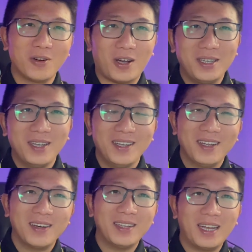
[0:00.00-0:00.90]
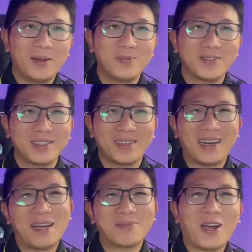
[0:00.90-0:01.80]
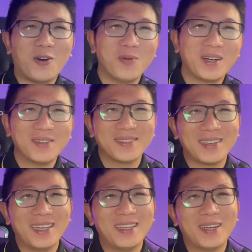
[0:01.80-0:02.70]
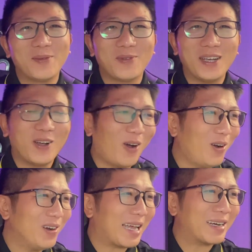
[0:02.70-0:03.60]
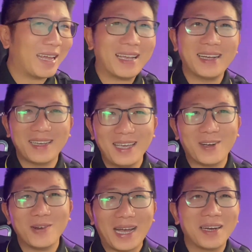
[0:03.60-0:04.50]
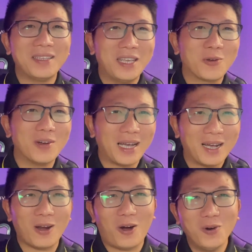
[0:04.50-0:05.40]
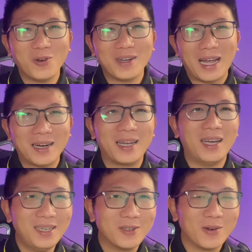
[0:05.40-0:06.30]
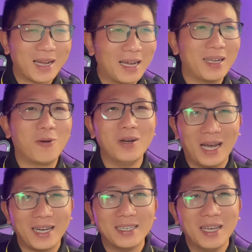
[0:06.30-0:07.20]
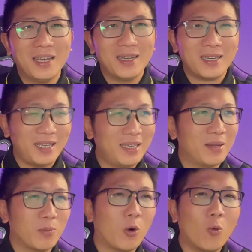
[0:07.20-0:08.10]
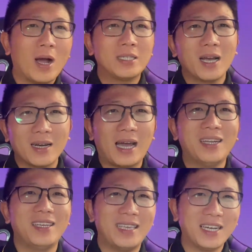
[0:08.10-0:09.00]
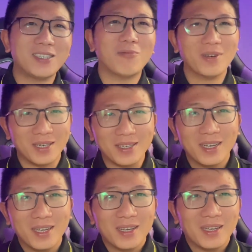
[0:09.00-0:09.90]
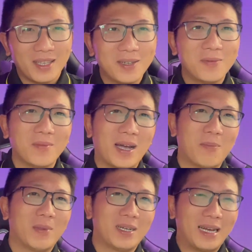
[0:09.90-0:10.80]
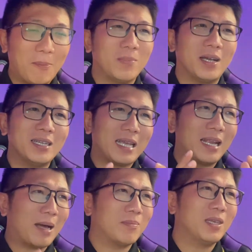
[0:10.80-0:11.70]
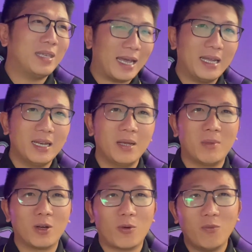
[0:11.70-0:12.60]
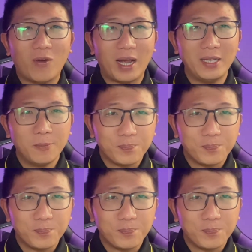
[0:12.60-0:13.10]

thôi đó là làm thầu mà thì à, phải có căn này căn kia có căn lời nhiều có căn lỗ có căn lợi ích có căn này không có lời thì bù qua sức lại thì vẫn sống được nhưng mà mình gặp những cái sai lầm như vậy thì mình cũng phải